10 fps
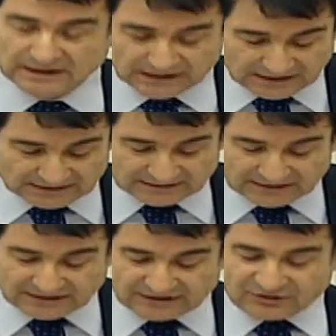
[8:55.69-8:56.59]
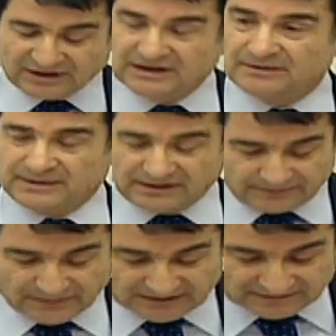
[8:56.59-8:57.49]
Hatırlanacağı gibi
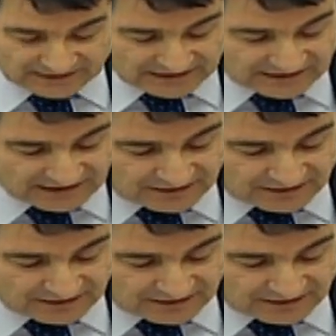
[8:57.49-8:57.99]
Sayın Genel